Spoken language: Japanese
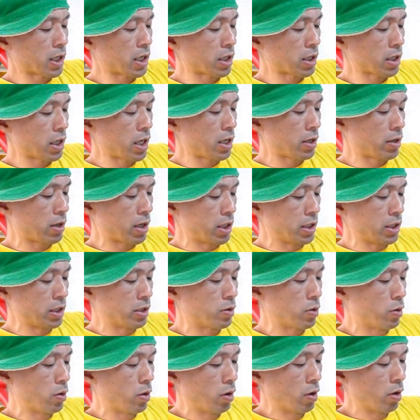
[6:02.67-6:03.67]
ら A 具合に
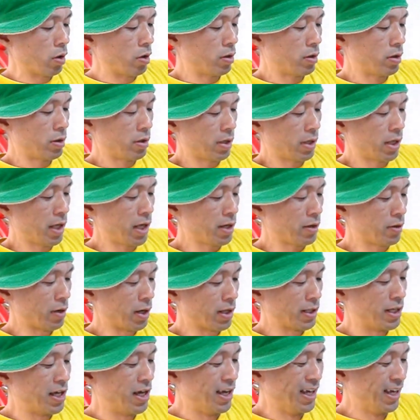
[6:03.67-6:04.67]
こう A 具合
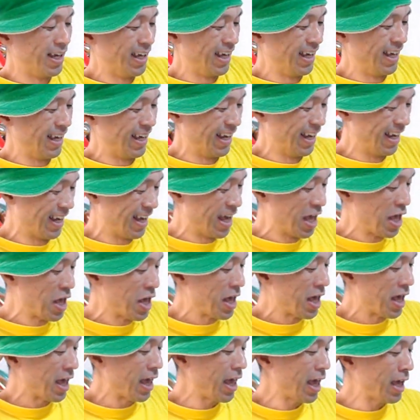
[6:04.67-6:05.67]
で
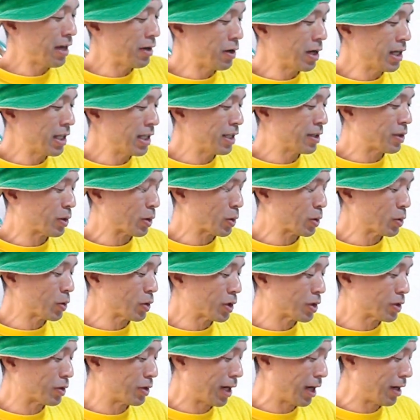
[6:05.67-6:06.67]
A 具合に
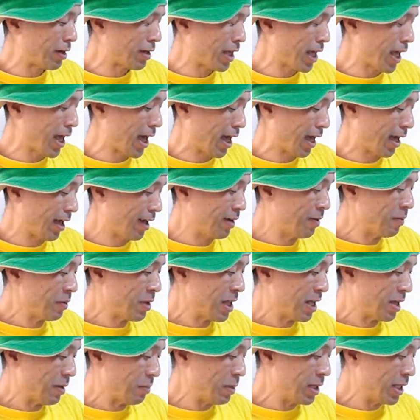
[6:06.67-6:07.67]
整ってくれるけ
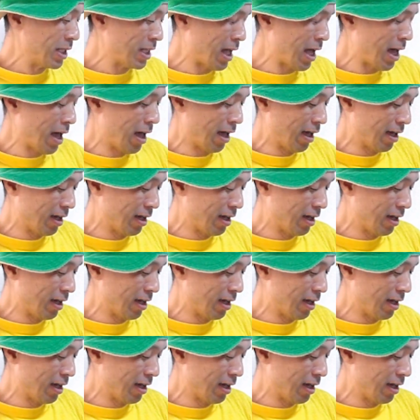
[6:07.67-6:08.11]
みんな